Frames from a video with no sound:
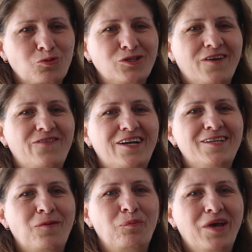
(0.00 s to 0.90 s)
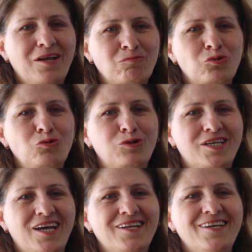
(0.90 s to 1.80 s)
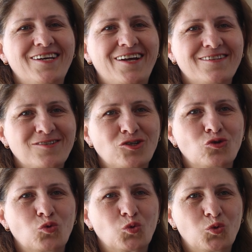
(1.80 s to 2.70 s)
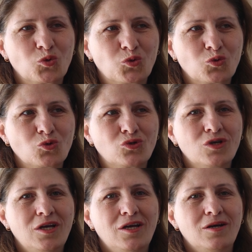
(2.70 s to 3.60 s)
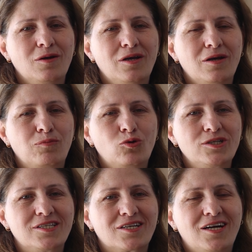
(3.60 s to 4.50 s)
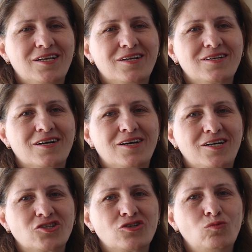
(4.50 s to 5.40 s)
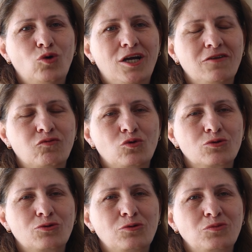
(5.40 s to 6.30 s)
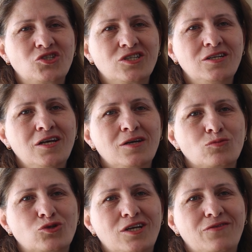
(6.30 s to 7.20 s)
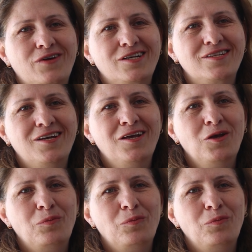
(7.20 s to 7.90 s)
Bu sefer de ben bu ülkenin yanlış, hukuksuz e, politikalarına karşı muhalif olduğum için bu sefer de